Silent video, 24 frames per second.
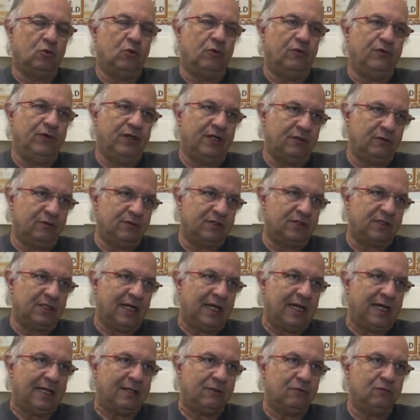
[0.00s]
governo do
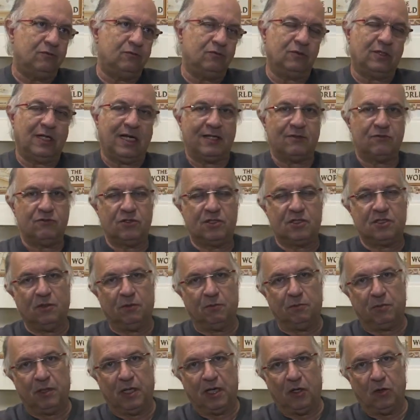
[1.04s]
estado, o caso de
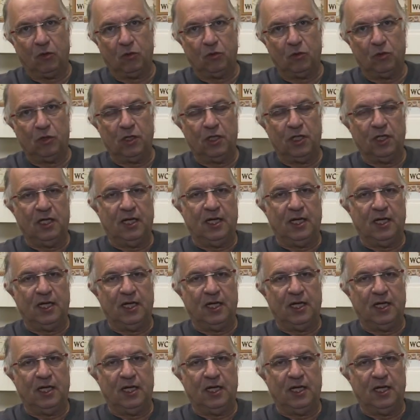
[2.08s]
São Paulo,